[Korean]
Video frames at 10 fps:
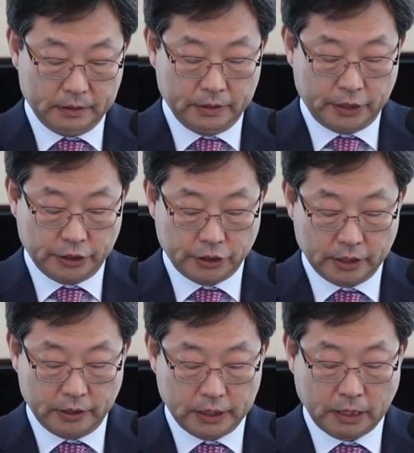특히
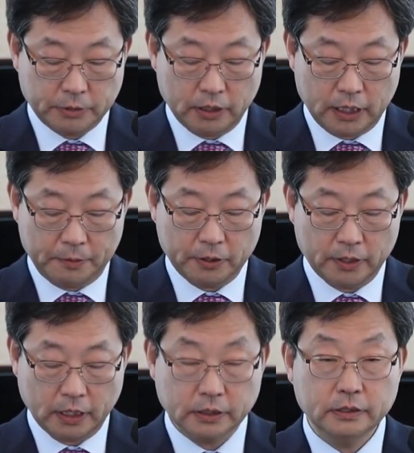최근 2, 3년간의
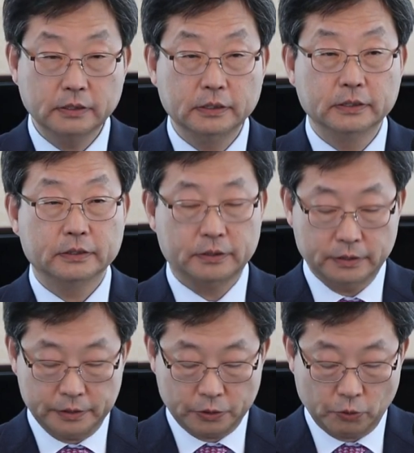변화는
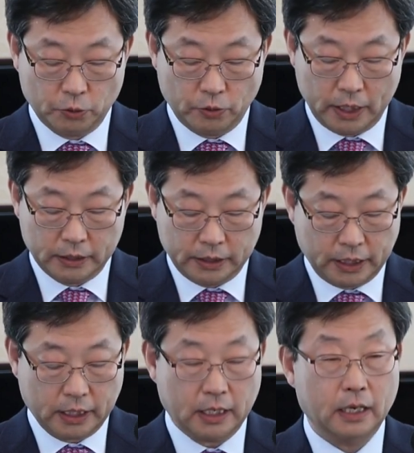그 속도와
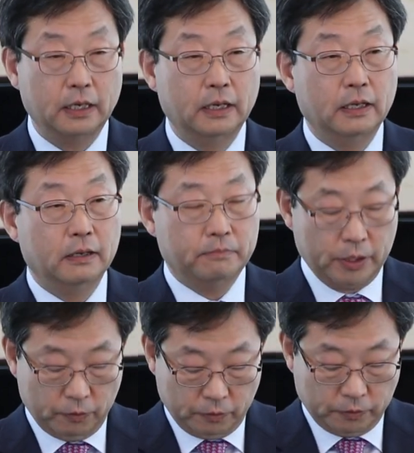크기가
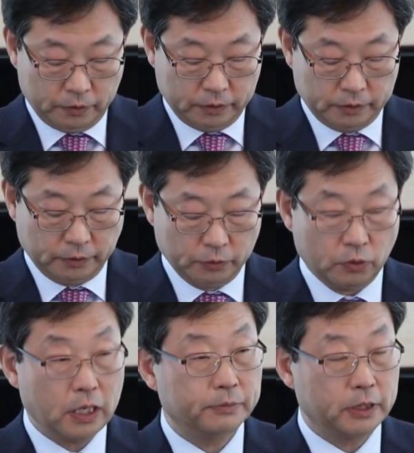매우
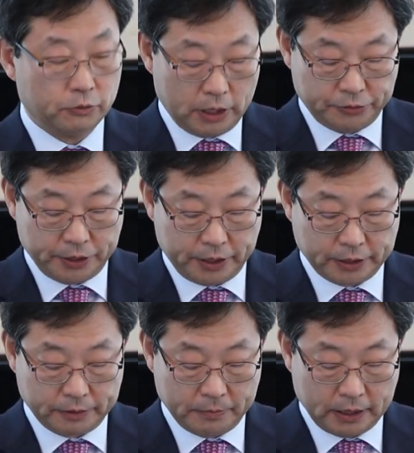놀랍다고 할 수
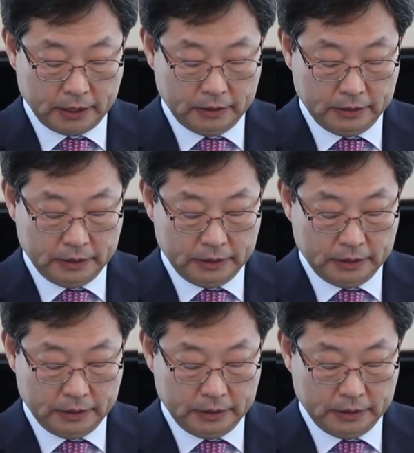있겠습니다.